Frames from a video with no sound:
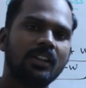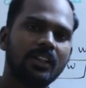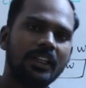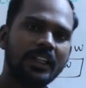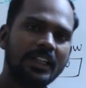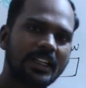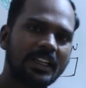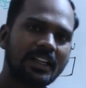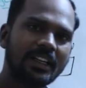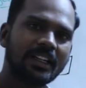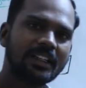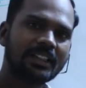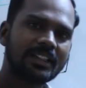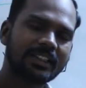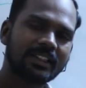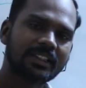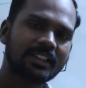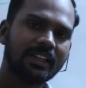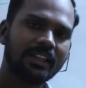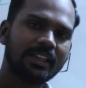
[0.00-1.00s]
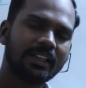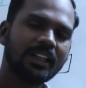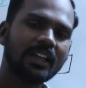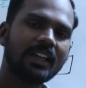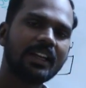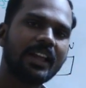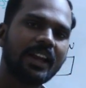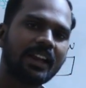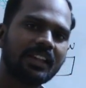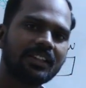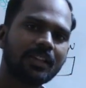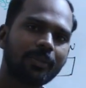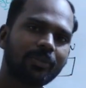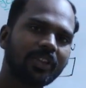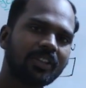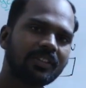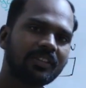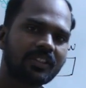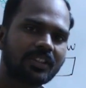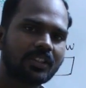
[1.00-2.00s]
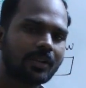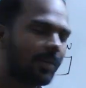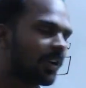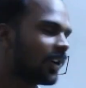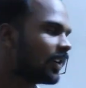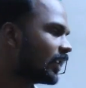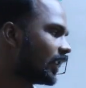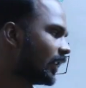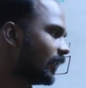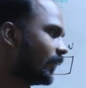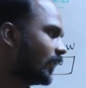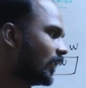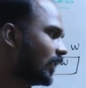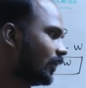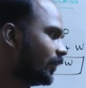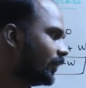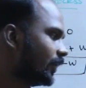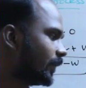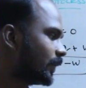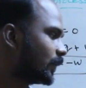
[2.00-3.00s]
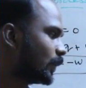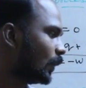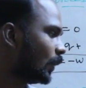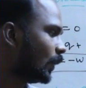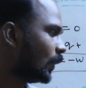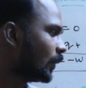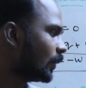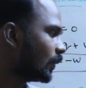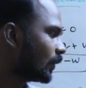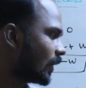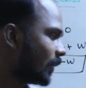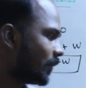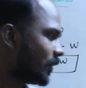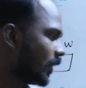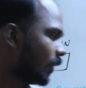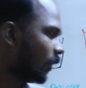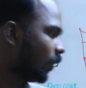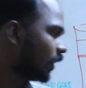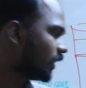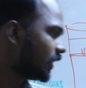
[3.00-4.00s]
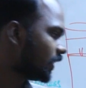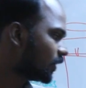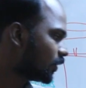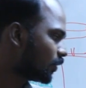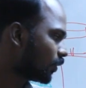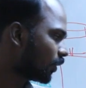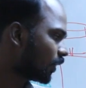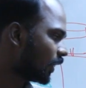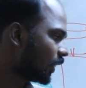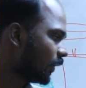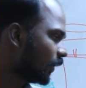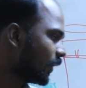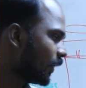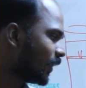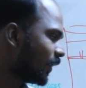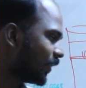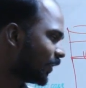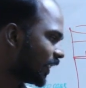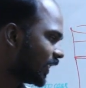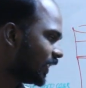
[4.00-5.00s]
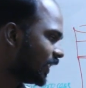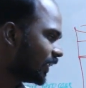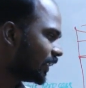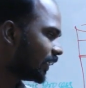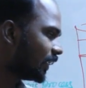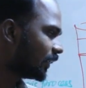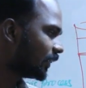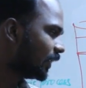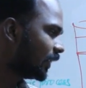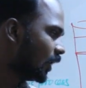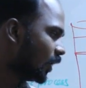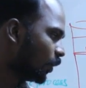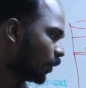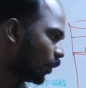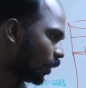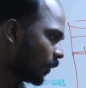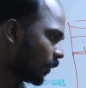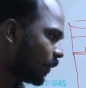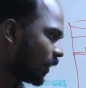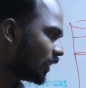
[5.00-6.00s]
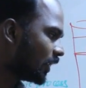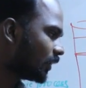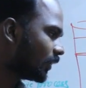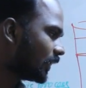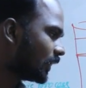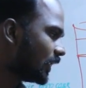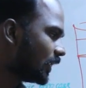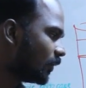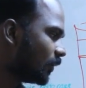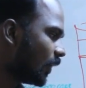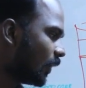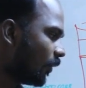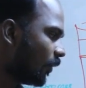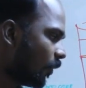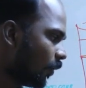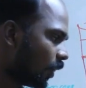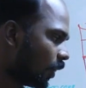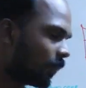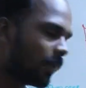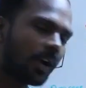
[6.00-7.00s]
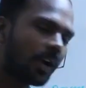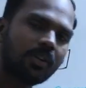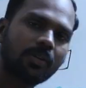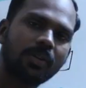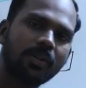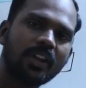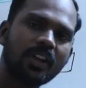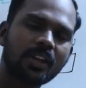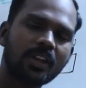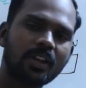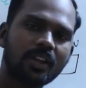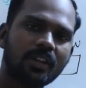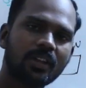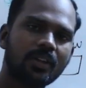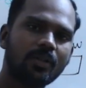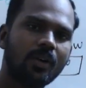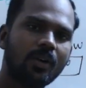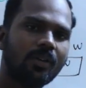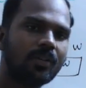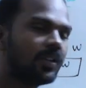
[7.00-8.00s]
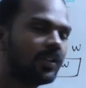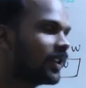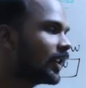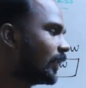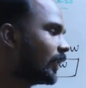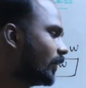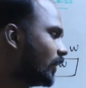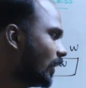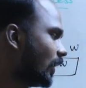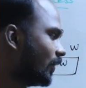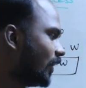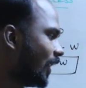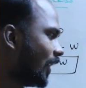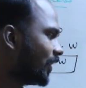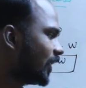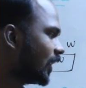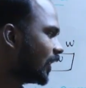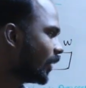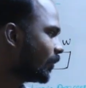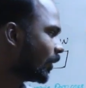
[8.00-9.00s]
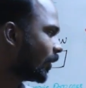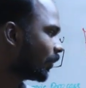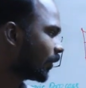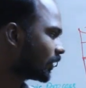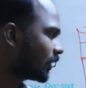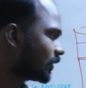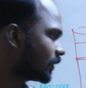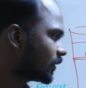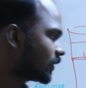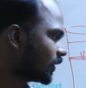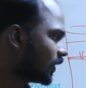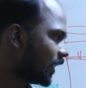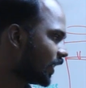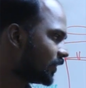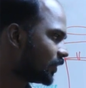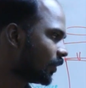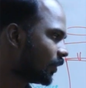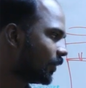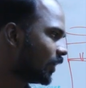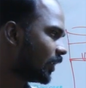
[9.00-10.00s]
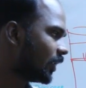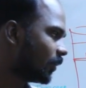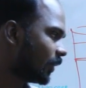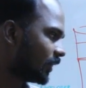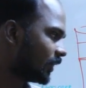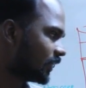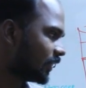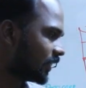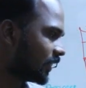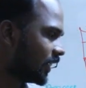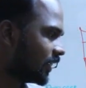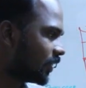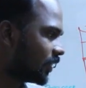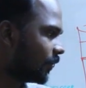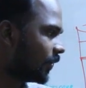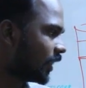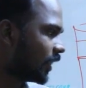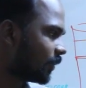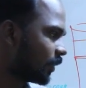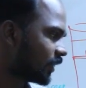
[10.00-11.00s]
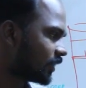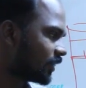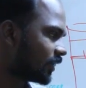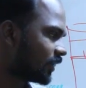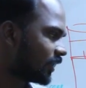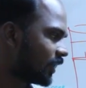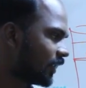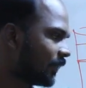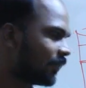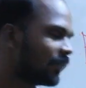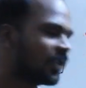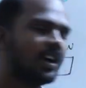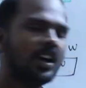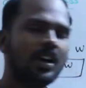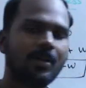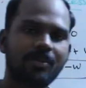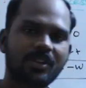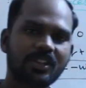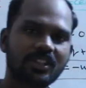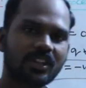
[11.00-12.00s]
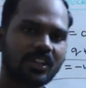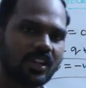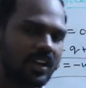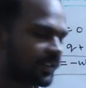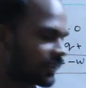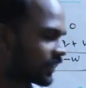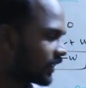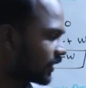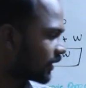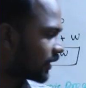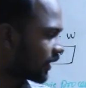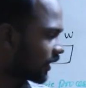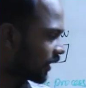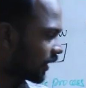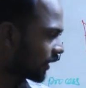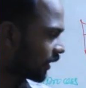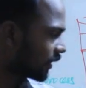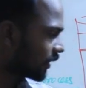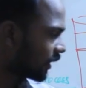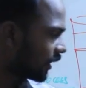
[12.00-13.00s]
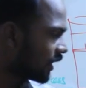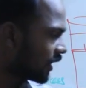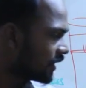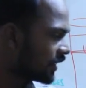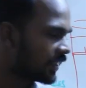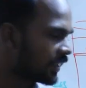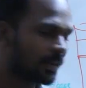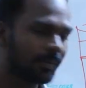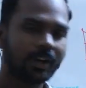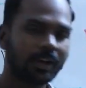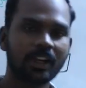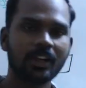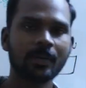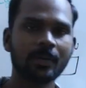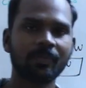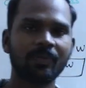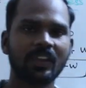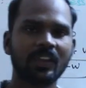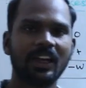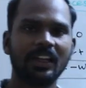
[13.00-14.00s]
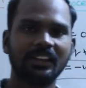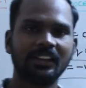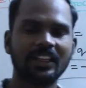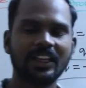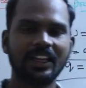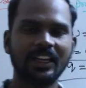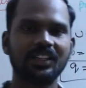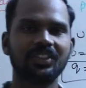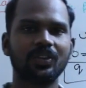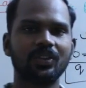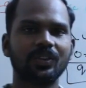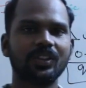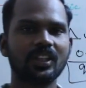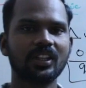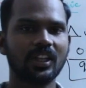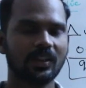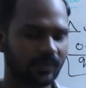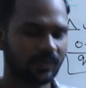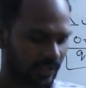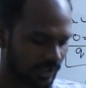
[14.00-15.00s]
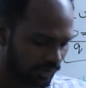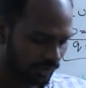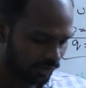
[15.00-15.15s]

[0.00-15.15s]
இன்டர்னல் சிஸ்டம் இன்டர்னல் எனர்ஜி ஆஃப் த சிஸ்டமாக கன்வெர்ட் ஆகுது ஸோ நம்ம எவ்வளோ ஹீட் கொடுத்தாலையும் இந்த ஹீட்டில் ஒரு பார்ட் வந்து இதுவாகவும் ஒரு பார்ட் வந்து இதுவாகவும் கன்வெர்ட் ஆகுது அந்த டைப் ஆஃப் ப்ராசஸ் வந்து ஐசோபெரிக் ப்ராசஸ் ஐசோபெரிக் ப்ராசஸில் ப்ரெஷர் கான்ஸ்டண்ட்டாக இருக்கிறதுனால இந்த மாதிரி அந்த எனர்ஜி வந்து கன்வெர்ட்